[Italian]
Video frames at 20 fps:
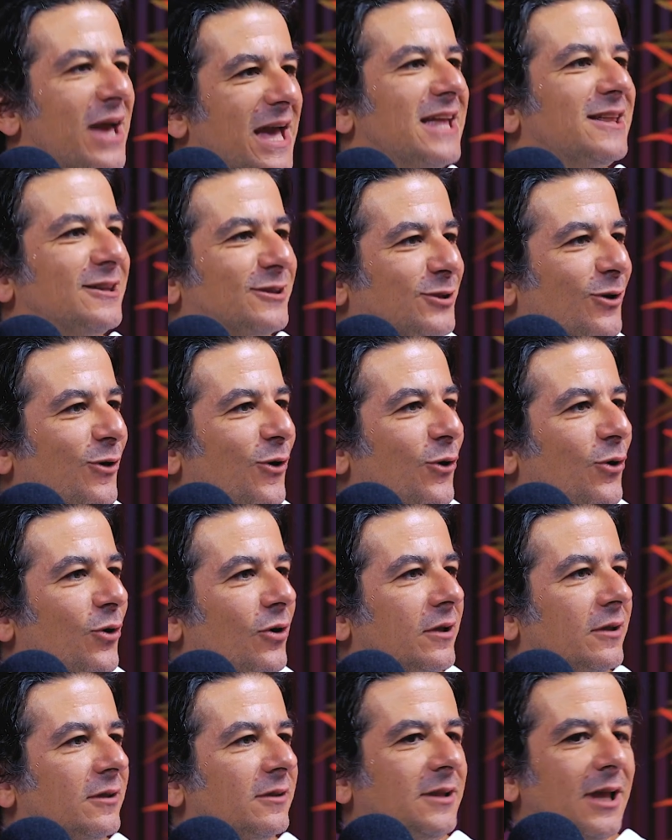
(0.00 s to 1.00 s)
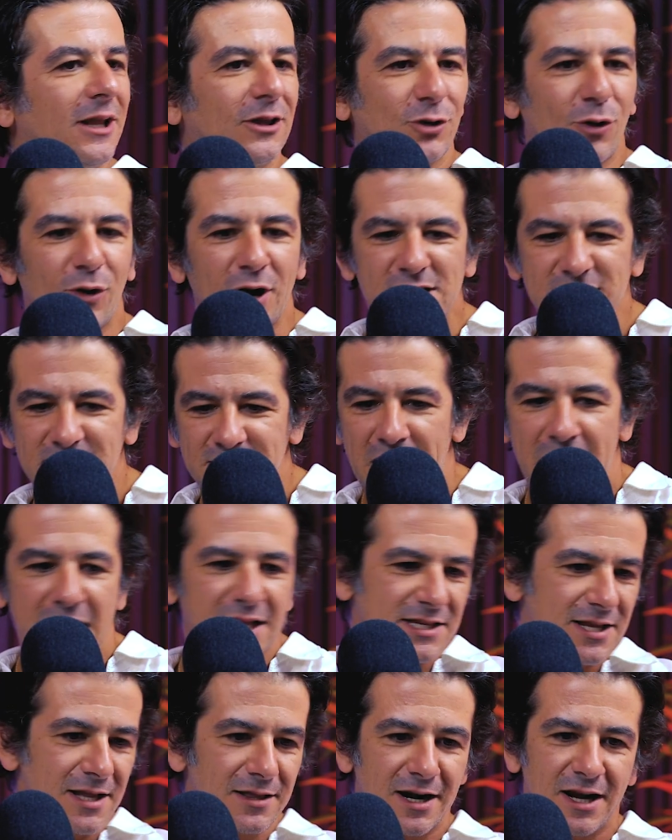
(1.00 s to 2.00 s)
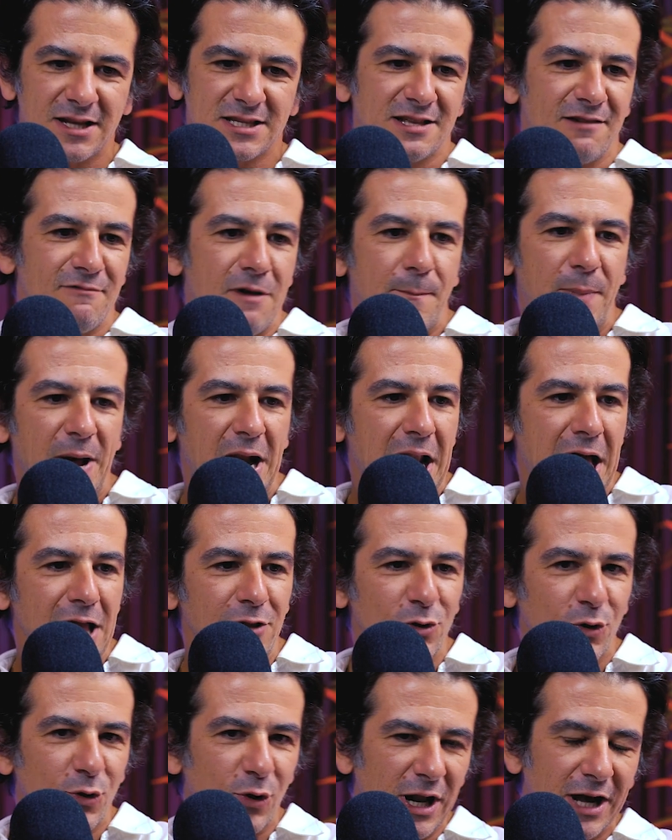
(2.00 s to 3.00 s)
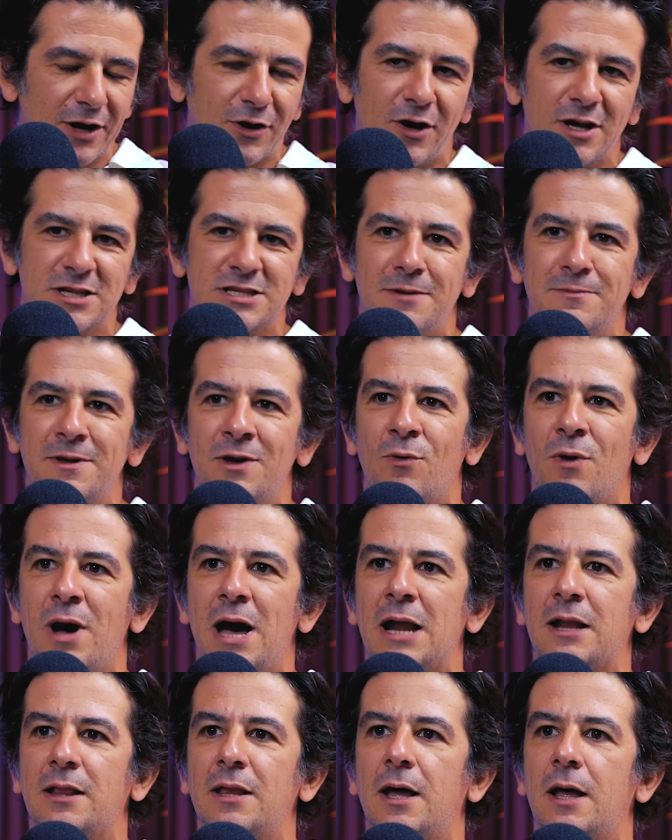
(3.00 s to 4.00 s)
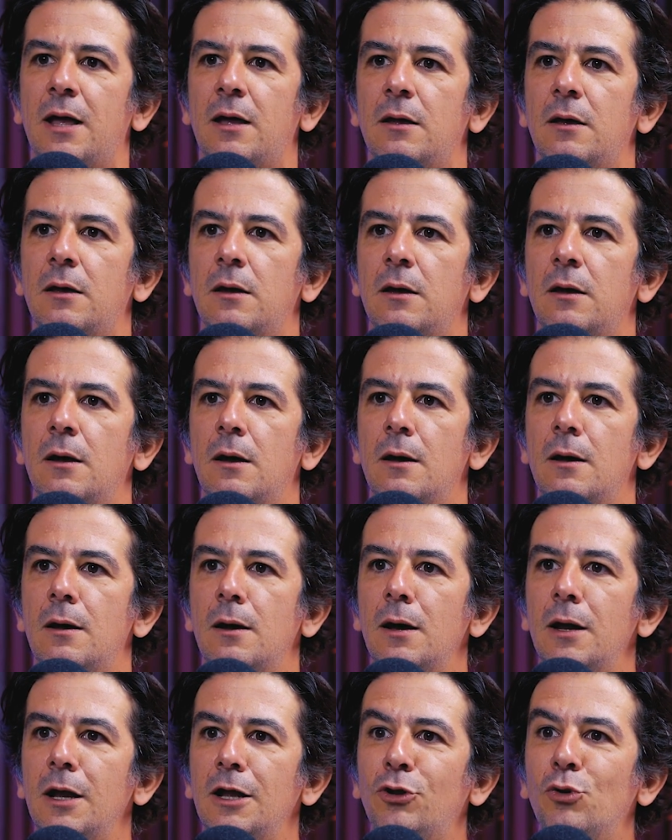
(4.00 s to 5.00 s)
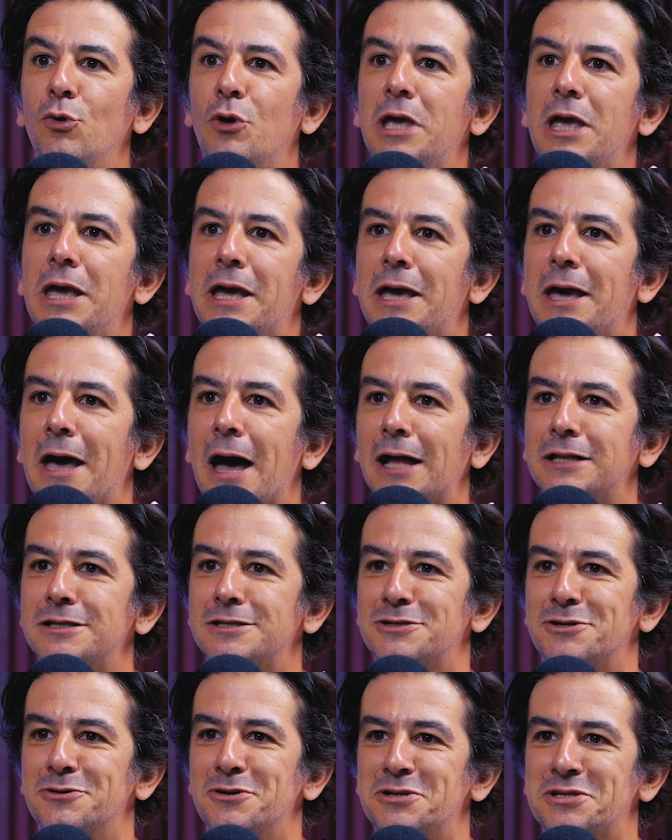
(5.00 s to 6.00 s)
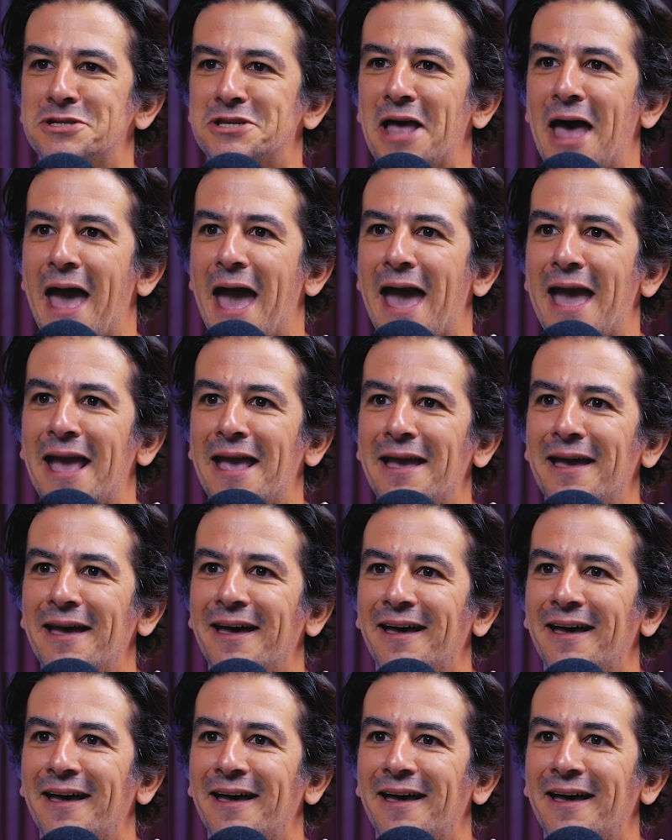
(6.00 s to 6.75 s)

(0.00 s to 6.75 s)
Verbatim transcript: entro dentro la stanza, Andrea stava parlando con la cosa, mi guarda e tu chi cazzo sei?